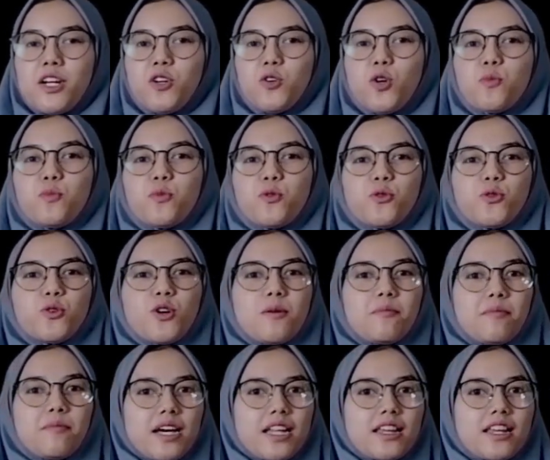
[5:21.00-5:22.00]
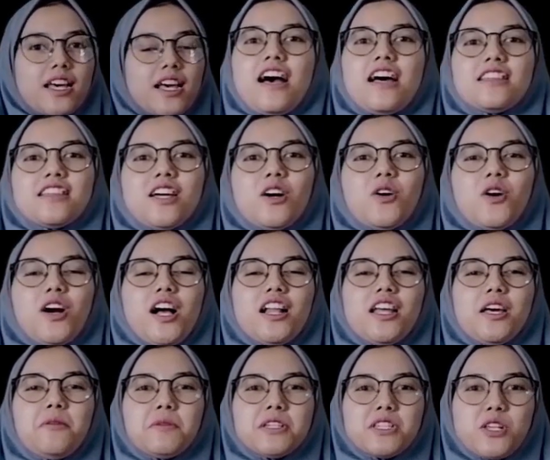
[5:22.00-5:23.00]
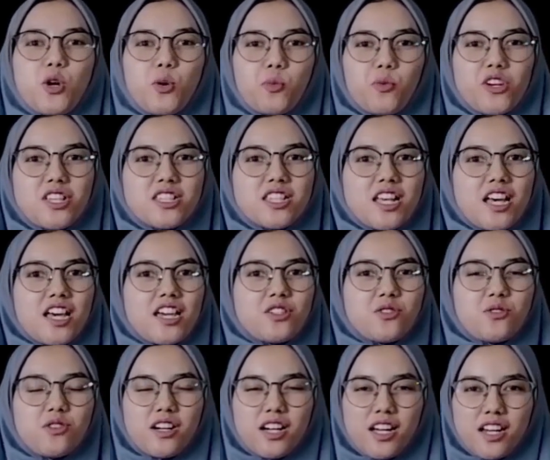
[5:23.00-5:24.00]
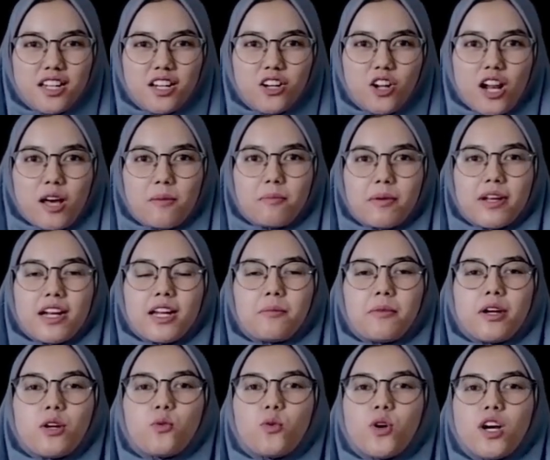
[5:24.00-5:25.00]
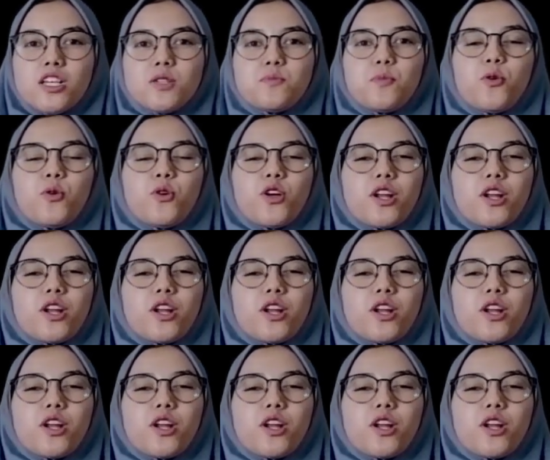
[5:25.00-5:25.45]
0218452024 atau kalian bisa hubungi saya juga di 0852